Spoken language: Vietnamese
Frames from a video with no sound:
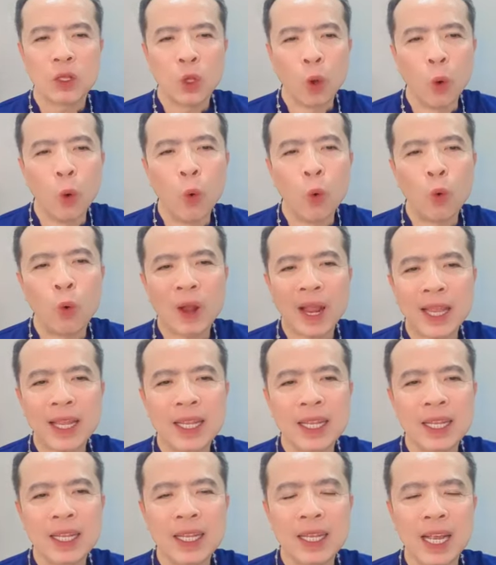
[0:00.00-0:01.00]
thủ
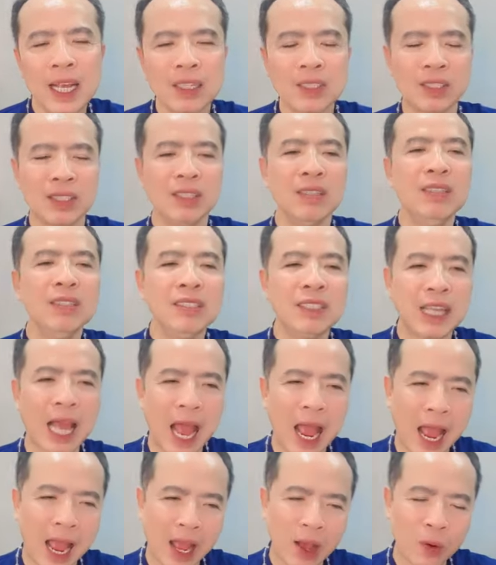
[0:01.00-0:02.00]
lãnh các sứ
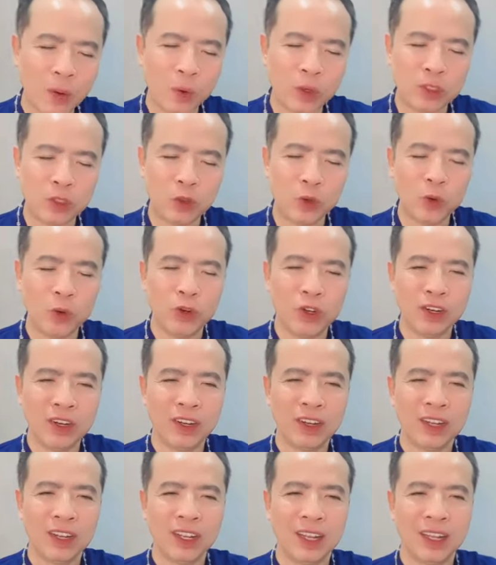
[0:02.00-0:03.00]
giả của Chúa.